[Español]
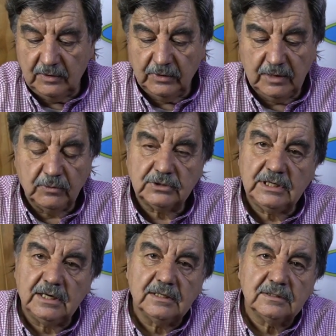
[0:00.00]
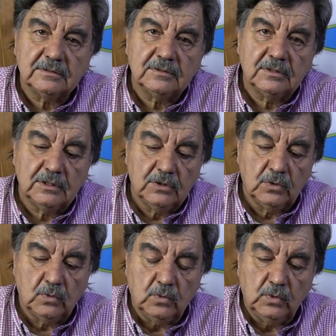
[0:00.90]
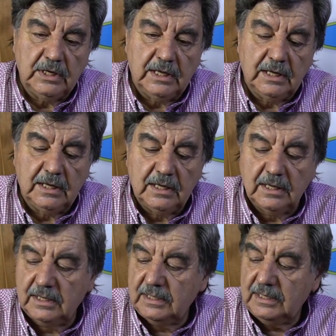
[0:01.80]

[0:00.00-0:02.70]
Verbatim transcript: les voy a mostrar una